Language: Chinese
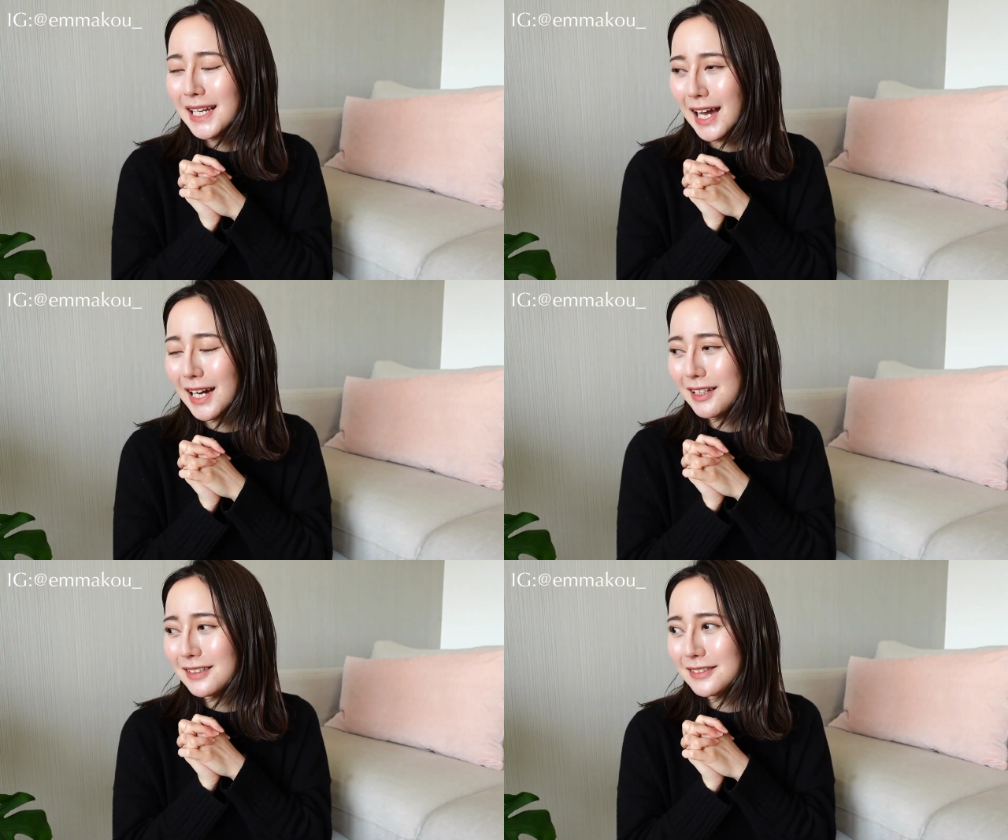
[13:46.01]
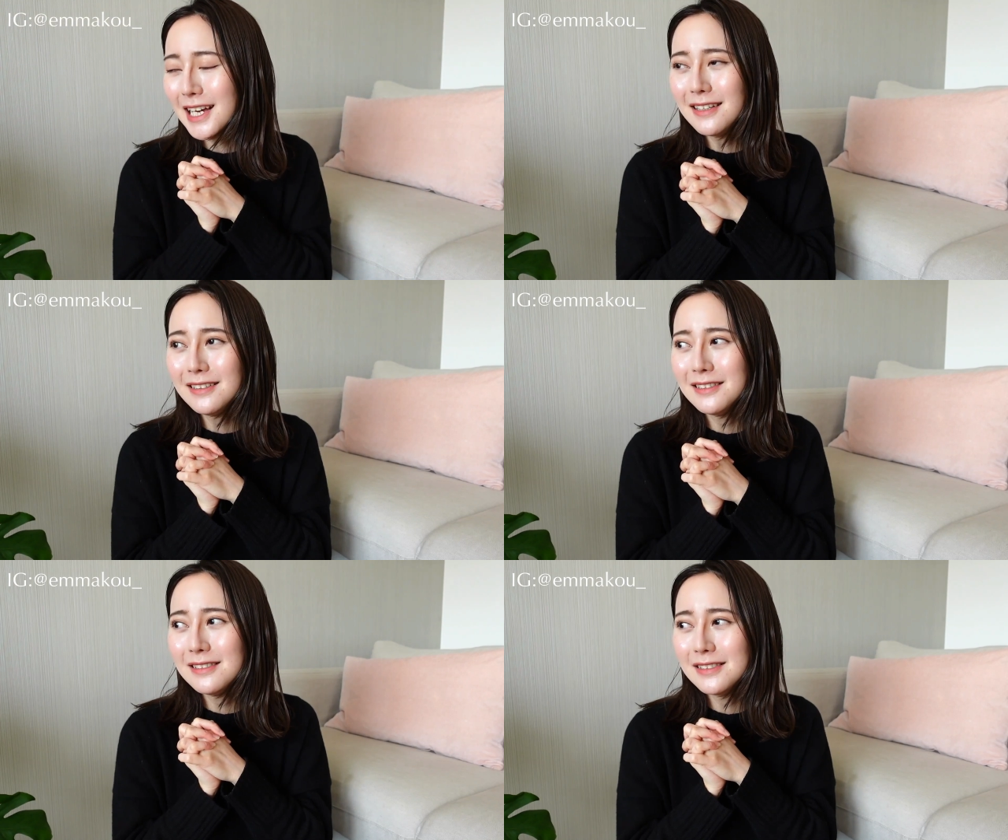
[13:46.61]
好，那
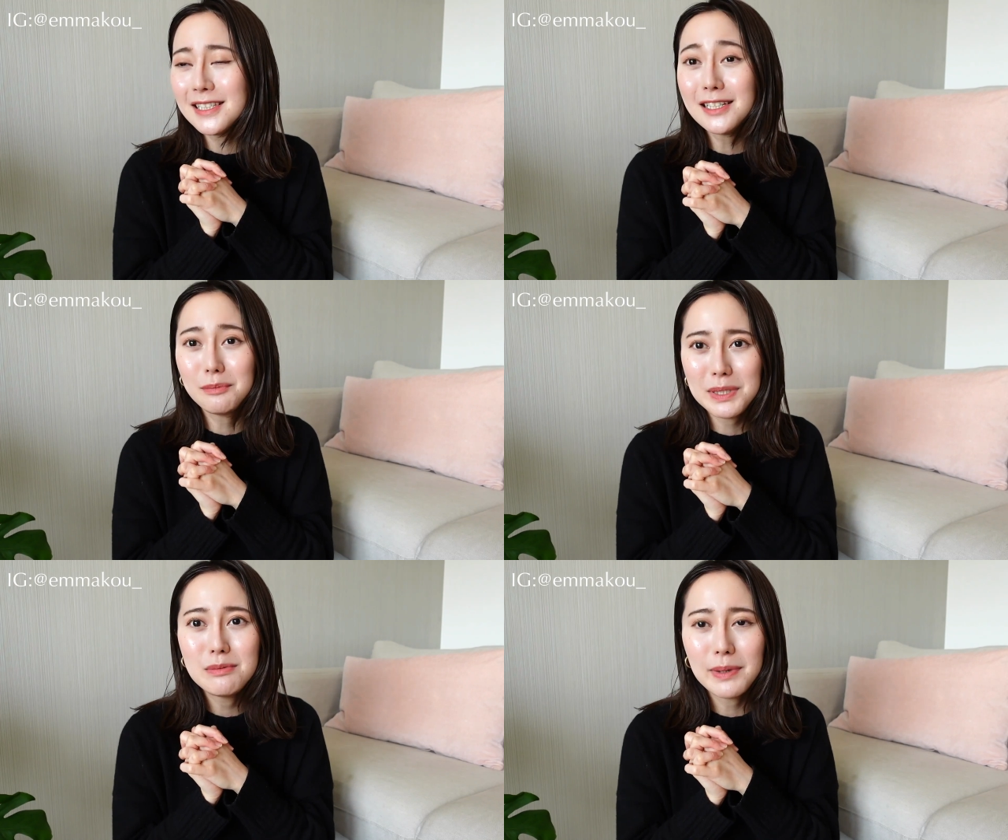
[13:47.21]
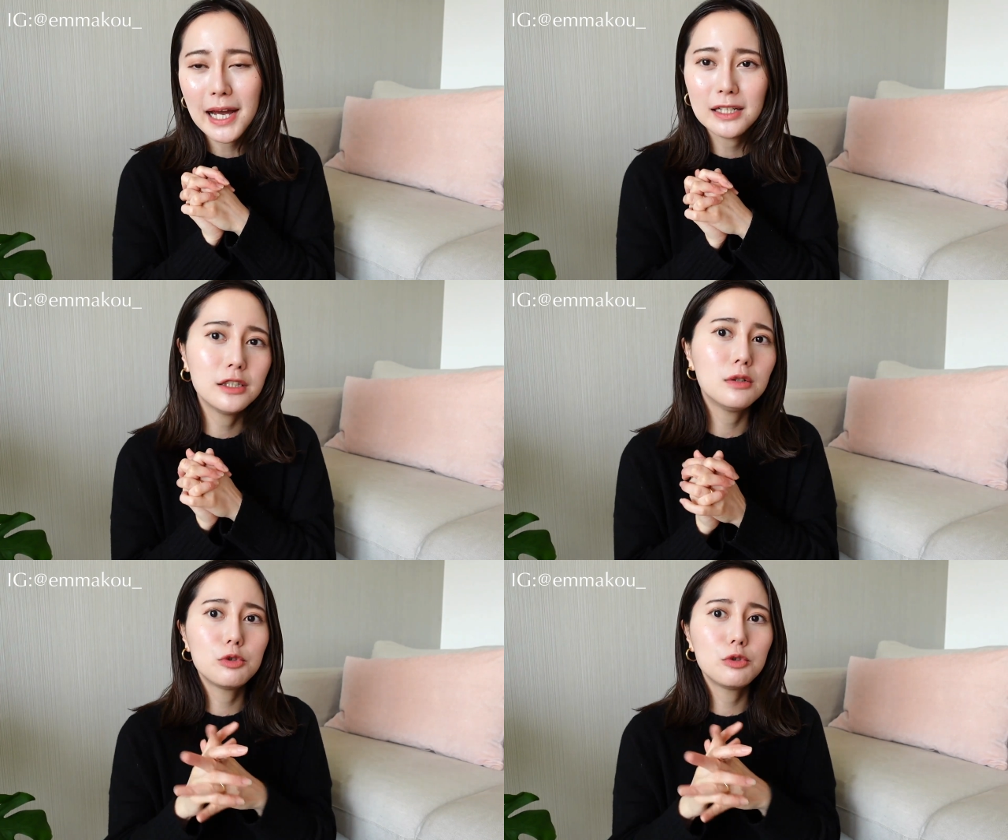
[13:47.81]
呢这个品牌呢，